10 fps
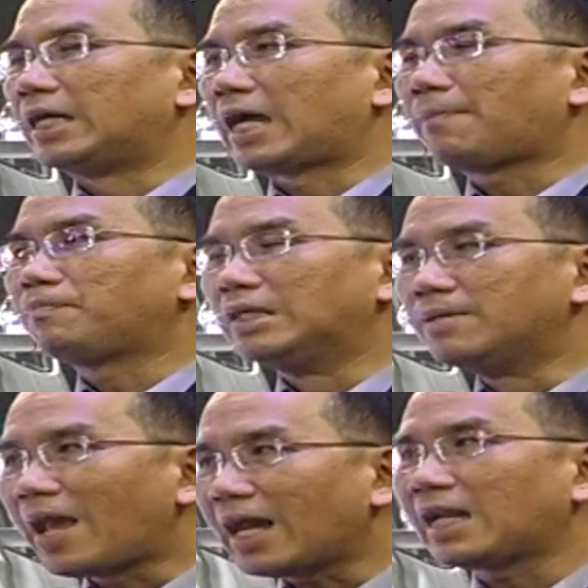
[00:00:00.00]
นะครับ ห
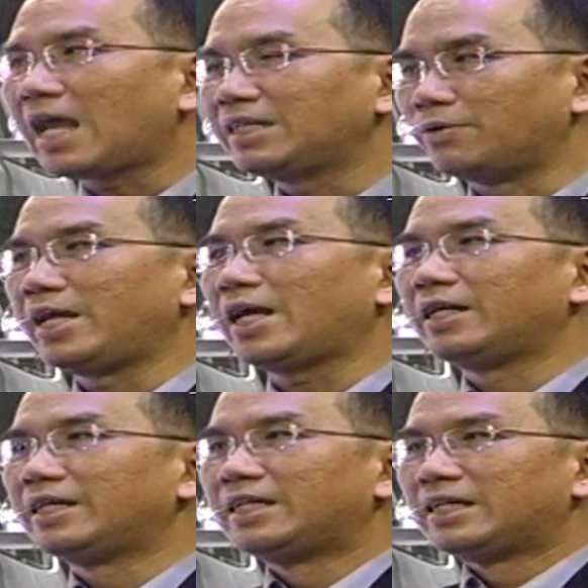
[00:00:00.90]
รือแม้กระทั่งเดี๋ยวนี้
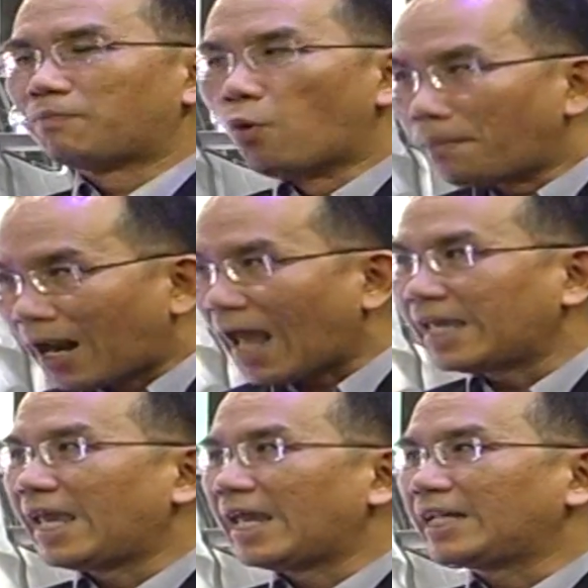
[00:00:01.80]
พวงมาลั
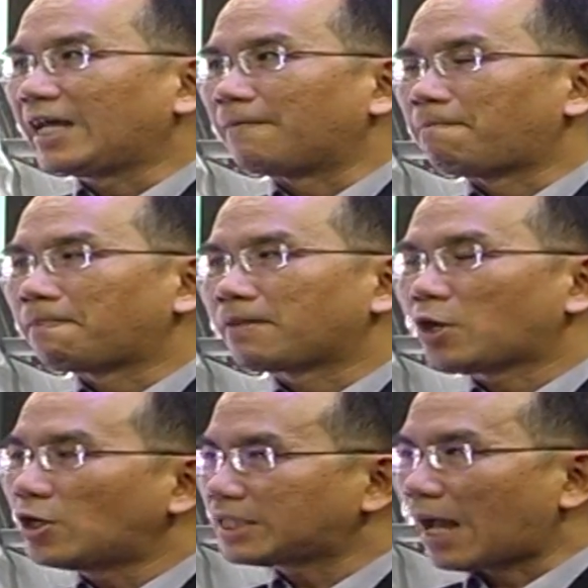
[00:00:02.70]
ยเองเนี่ย
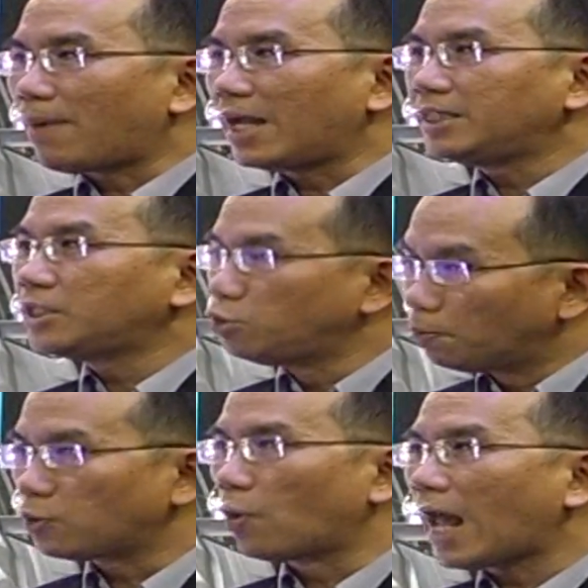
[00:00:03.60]
ก็สามารถที่จะ
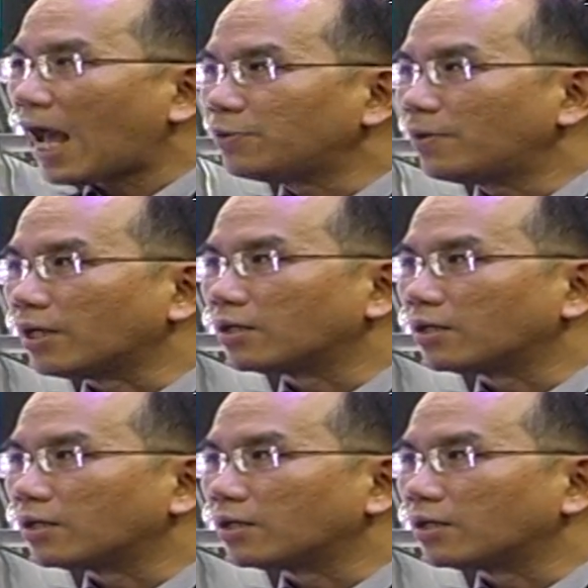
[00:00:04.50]
ยุบตัวได้ด้วย